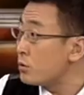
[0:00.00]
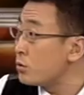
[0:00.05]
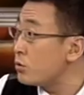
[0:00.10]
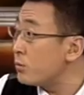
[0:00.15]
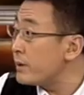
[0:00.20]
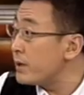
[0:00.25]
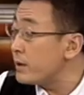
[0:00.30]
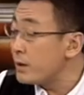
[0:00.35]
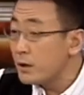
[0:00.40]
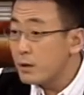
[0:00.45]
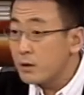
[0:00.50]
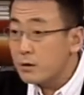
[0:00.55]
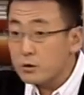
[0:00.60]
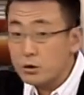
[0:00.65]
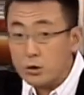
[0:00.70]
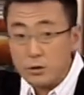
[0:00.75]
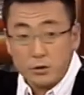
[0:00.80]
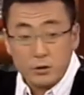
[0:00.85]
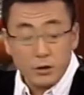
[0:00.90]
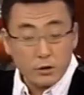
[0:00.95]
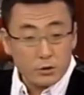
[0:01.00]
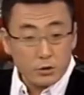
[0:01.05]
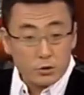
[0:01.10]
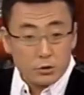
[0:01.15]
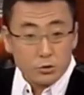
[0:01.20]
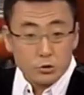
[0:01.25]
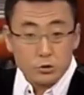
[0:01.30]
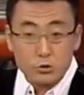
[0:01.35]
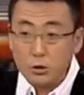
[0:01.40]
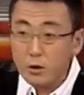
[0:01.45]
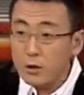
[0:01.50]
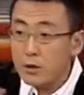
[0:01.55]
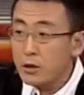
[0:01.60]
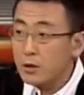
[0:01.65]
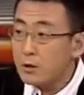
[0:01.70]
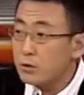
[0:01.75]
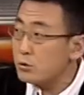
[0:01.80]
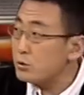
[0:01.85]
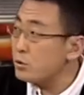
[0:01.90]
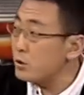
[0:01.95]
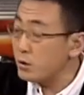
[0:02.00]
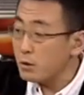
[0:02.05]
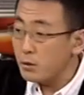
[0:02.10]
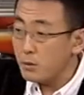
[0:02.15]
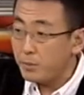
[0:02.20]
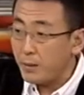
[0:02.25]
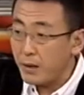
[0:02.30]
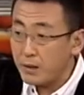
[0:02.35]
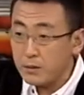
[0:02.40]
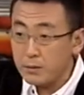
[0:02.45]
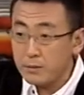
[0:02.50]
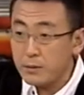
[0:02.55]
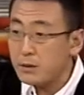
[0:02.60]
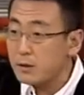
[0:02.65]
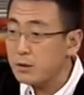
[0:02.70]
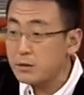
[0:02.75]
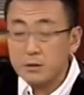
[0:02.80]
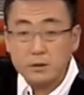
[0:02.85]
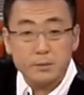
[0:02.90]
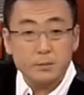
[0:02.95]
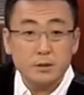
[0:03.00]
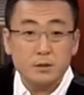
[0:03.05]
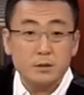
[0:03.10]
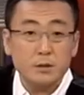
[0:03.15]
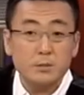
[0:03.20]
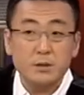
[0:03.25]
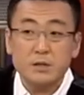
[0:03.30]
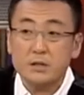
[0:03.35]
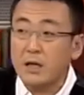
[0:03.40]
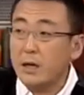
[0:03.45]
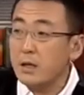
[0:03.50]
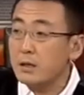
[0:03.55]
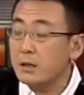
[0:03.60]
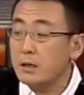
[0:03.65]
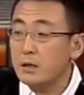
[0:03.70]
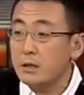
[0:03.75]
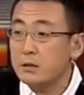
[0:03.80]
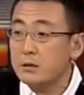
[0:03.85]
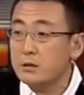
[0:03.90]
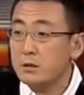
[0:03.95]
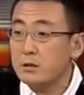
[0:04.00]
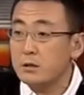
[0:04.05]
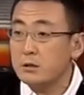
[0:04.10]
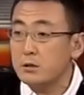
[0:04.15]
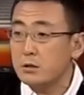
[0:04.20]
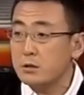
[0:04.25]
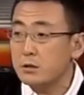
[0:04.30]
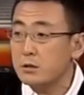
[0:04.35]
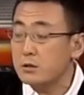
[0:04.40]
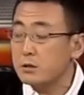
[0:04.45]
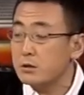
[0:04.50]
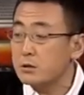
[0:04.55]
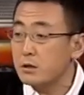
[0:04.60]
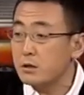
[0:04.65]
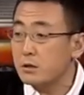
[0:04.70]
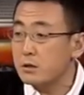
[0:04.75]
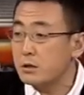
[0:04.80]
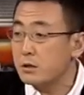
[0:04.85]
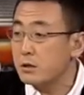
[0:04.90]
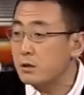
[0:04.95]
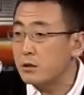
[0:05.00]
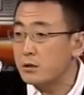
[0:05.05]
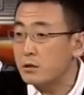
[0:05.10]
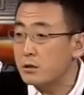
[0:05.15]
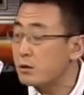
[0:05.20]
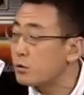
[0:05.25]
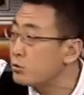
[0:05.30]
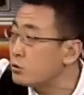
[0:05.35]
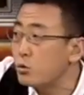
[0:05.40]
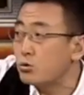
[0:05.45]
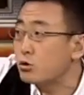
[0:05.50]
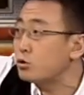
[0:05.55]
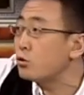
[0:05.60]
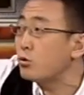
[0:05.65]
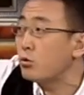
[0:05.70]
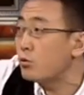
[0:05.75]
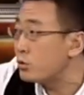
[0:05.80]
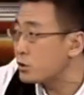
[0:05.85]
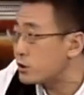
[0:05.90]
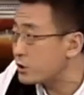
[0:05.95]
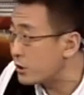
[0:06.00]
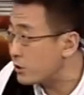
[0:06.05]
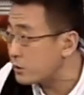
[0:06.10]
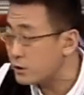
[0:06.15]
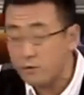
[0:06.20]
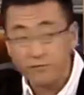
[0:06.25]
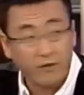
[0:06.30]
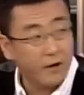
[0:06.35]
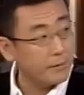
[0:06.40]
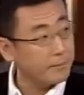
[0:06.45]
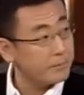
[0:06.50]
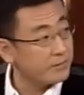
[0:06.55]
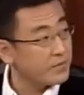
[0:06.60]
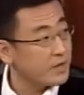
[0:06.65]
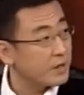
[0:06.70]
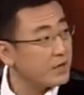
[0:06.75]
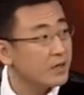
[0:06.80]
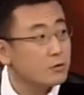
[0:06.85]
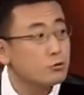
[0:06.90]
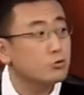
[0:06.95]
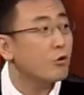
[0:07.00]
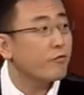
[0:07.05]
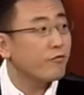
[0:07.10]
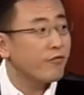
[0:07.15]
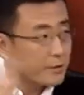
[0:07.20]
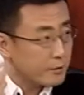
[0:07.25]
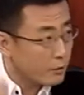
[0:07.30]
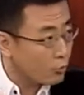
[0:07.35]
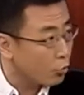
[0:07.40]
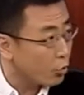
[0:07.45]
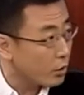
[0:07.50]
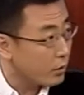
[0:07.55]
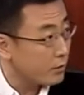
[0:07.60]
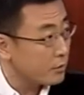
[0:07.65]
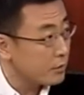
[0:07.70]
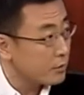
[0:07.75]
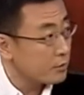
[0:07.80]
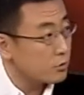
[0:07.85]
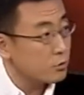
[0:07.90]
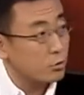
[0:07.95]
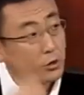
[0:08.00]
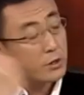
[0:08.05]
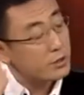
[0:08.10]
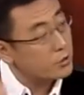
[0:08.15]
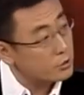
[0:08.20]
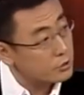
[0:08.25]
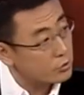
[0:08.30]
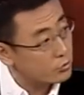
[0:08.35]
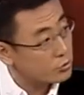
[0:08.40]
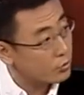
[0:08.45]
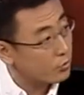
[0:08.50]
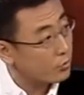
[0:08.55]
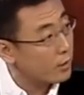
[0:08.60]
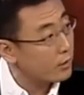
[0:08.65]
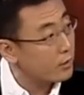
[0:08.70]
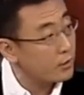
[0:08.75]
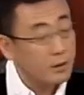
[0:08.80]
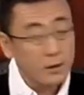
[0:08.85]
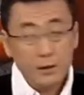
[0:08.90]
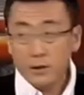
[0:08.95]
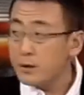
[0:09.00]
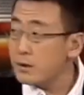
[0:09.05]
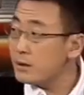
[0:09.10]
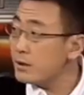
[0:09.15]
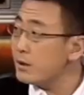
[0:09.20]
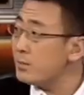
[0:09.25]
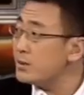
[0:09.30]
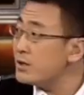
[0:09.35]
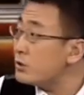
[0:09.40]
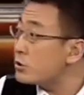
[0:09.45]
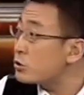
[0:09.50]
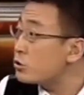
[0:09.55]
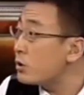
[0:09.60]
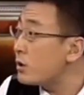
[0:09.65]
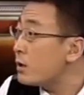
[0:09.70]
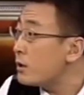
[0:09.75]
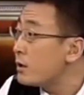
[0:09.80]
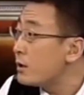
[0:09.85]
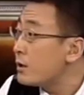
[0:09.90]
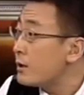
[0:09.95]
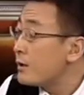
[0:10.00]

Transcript: 农民，这弄的就是说。去把你们、你们、你们家那个、这个、这个、这个、这个都去公共食堂吃饭，连做饭的锅都给你收走了。那么你说，